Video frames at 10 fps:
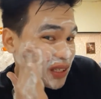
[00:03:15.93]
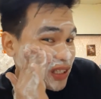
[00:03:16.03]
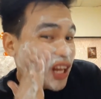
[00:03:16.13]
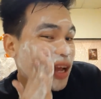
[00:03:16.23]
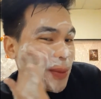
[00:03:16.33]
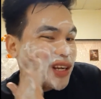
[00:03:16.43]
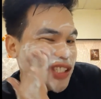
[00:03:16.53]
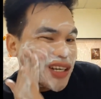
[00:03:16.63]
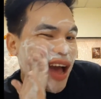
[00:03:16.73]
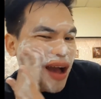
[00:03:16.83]
dahil nga para
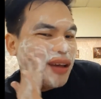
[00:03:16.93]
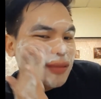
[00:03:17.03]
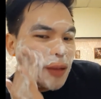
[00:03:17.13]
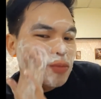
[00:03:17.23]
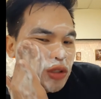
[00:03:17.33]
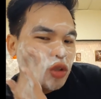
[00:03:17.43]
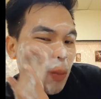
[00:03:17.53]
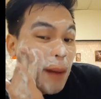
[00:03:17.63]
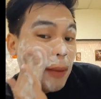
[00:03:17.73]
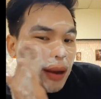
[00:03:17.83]
siyang naakit tapos
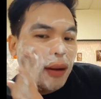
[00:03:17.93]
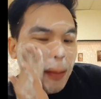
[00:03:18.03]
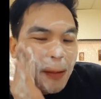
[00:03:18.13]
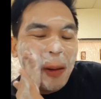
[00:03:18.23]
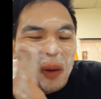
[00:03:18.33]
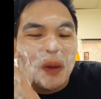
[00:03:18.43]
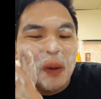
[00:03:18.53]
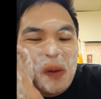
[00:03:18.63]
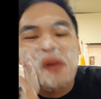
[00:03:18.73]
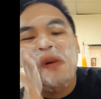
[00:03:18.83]
kumapal. Ganun.